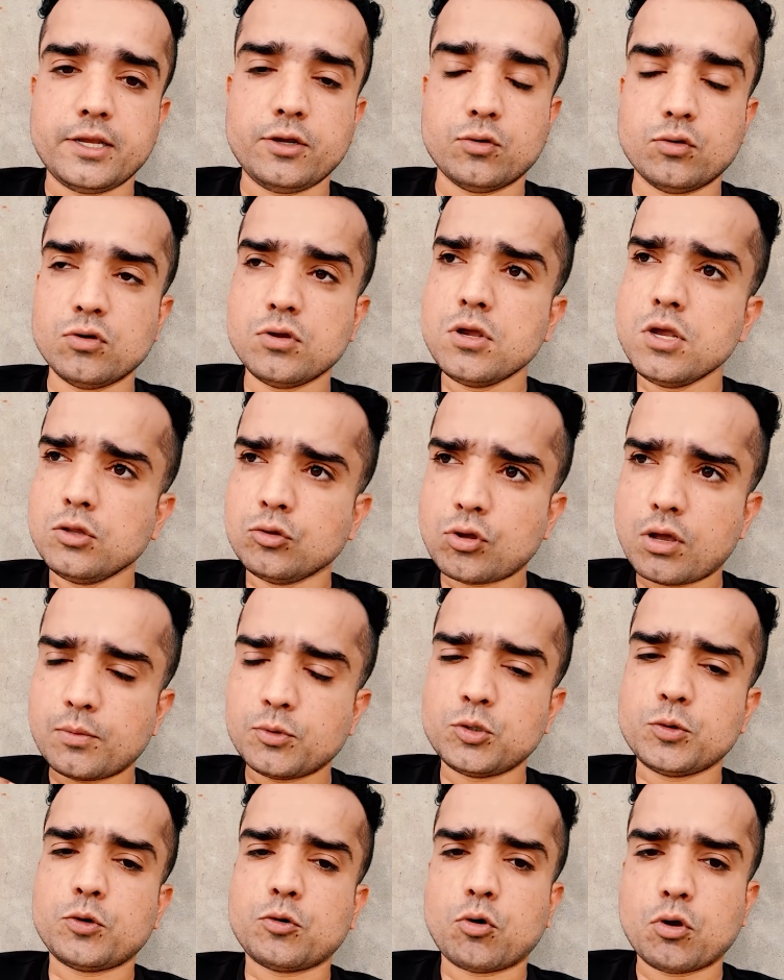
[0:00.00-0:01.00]
ही हो तो आप
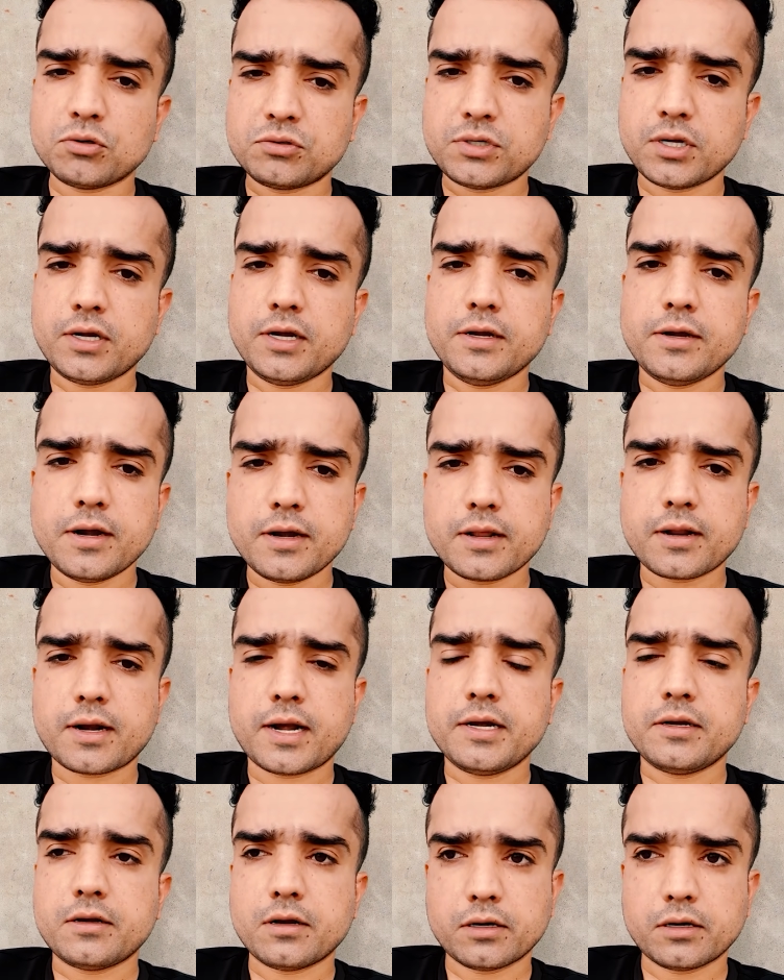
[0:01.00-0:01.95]
उसको कॉन्स्टेंटली डेटा राइट